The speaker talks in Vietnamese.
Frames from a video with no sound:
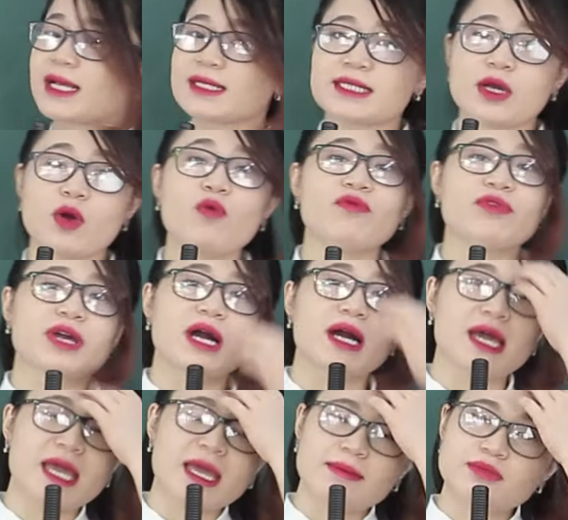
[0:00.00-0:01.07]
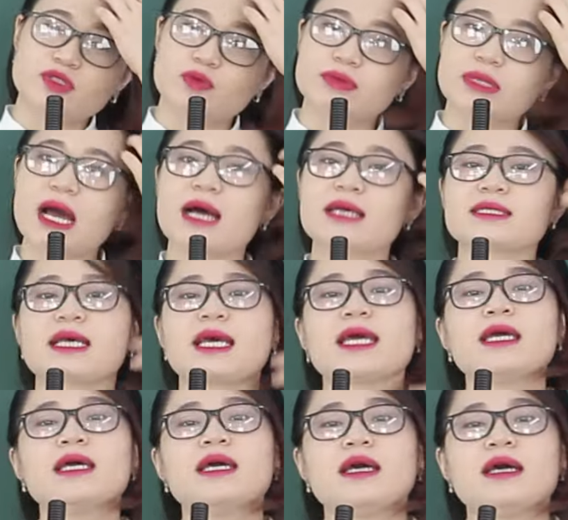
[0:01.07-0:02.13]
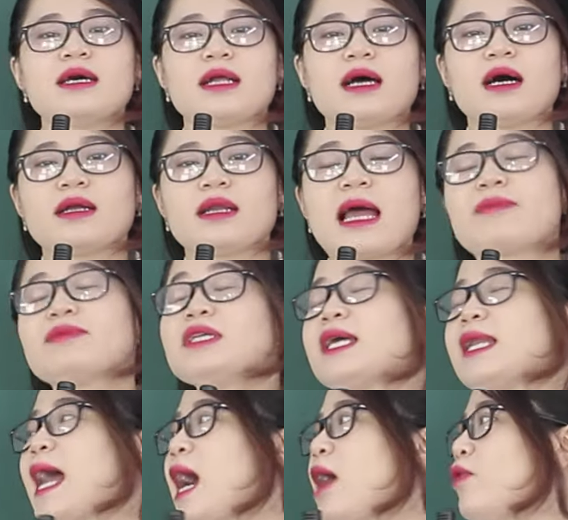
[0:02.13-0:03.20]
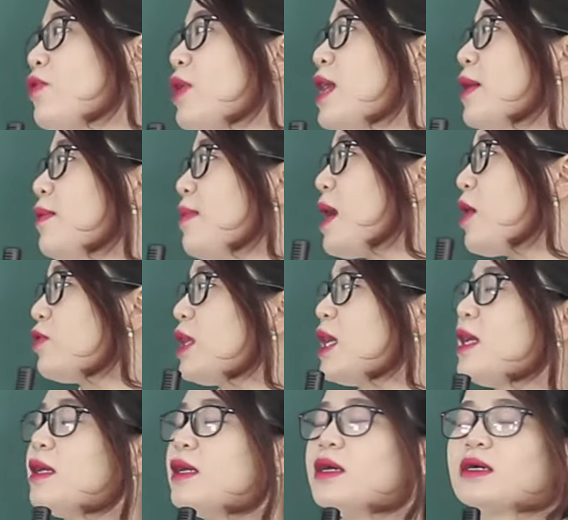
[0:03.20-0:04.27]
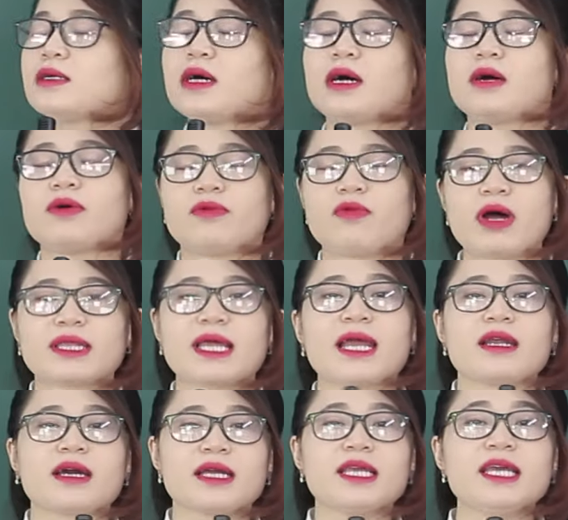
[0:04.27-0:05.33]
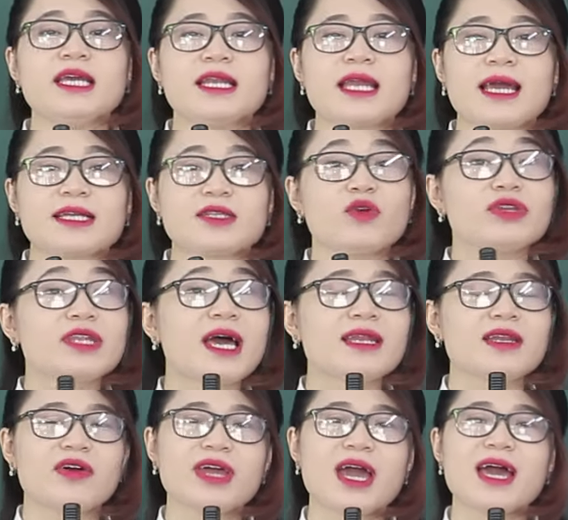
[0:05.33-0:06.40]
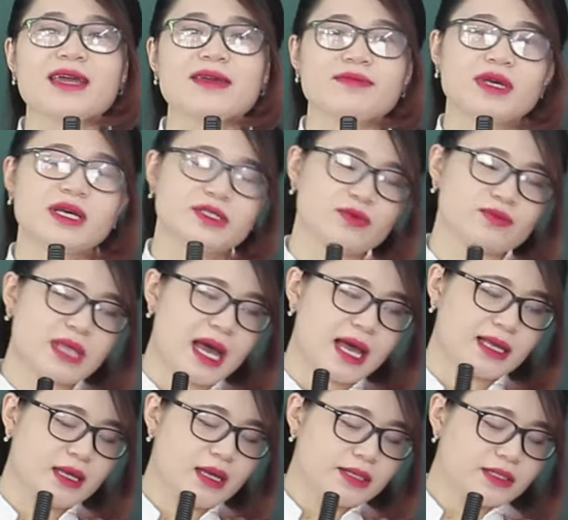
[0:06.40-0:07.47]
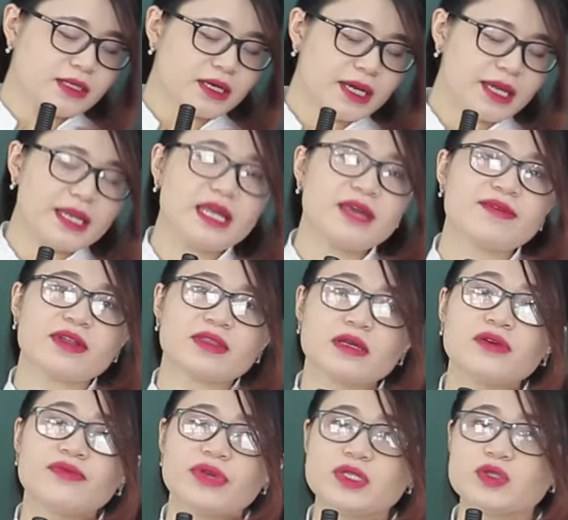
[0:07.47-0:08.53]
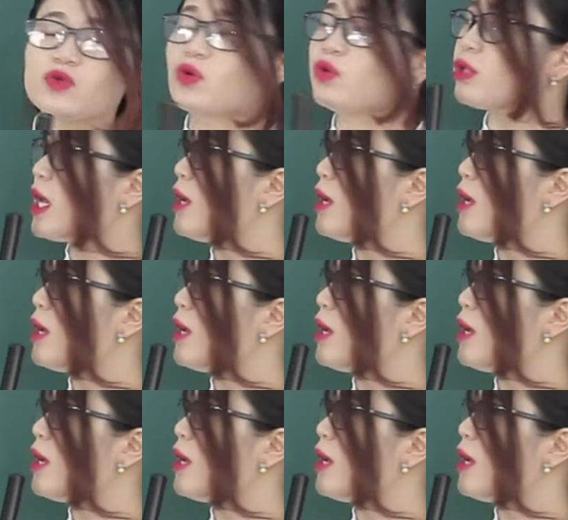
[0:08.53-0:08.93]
Anh sẽ cùng với các em chúng ta sẽ làm như thế nào để mà có thể hoàn thành được cái thì này tốt nhất. Ok, bây giờ chúng ta trước khi đi vào từng ví dụ cụ